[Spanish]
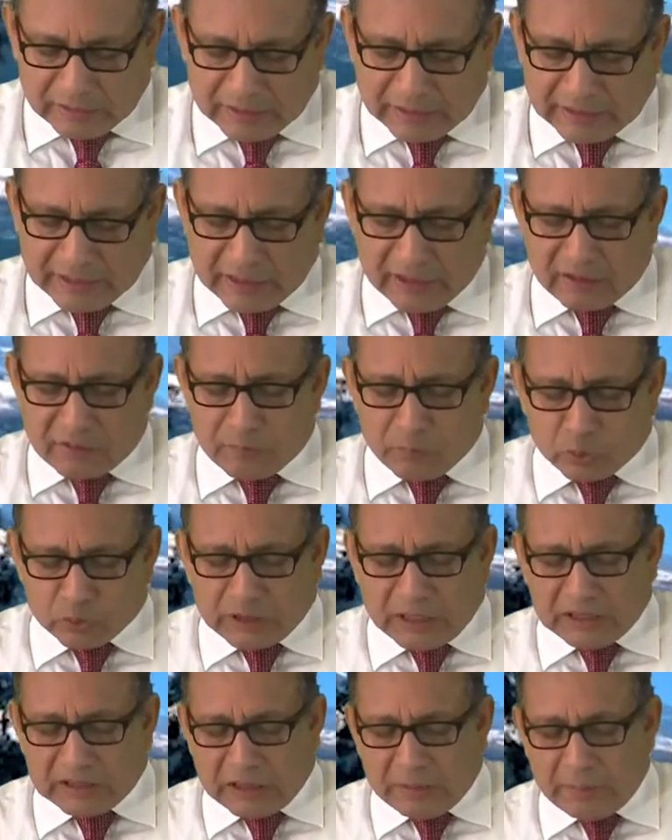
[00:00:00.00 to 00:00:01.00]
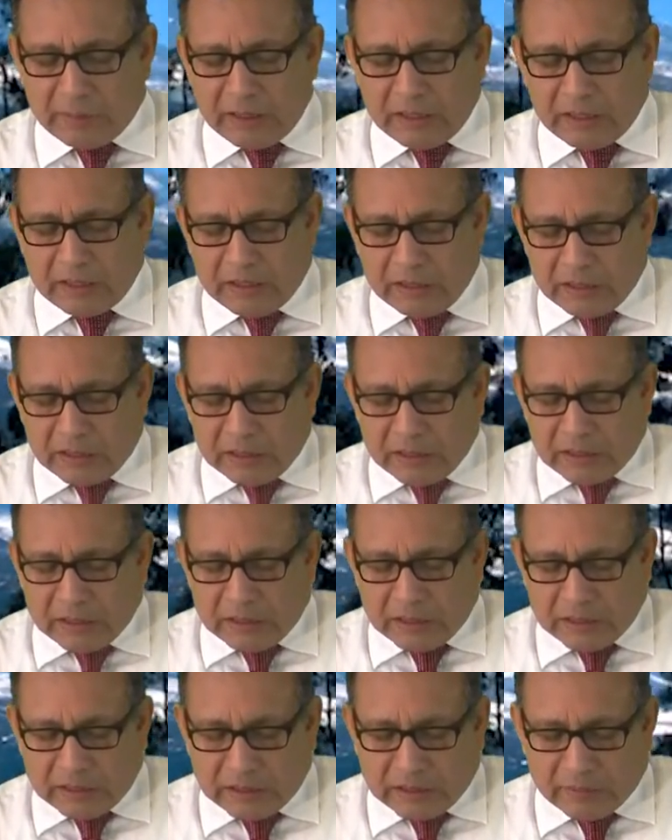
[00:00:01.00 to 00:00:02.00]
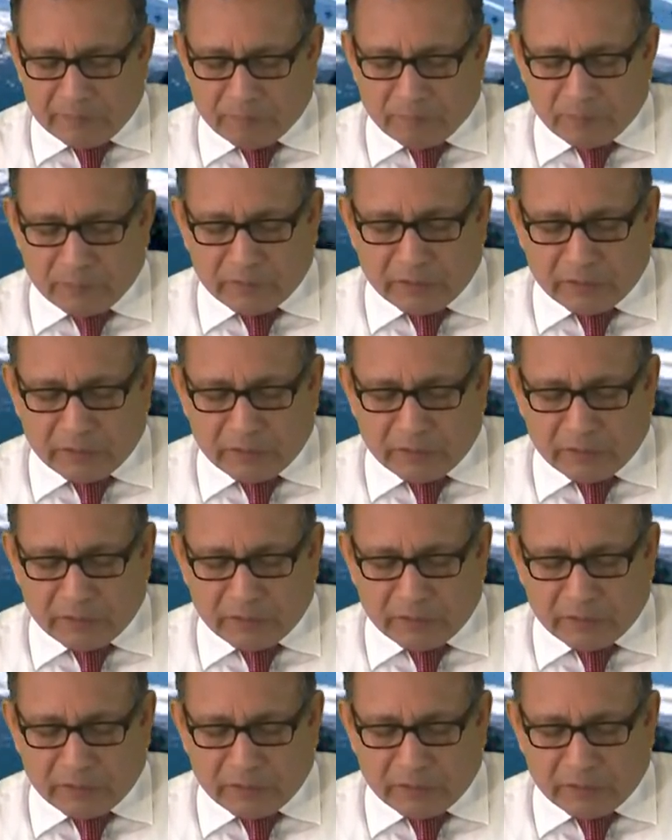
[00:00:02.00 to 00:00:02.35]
quieres imputar el tema ah,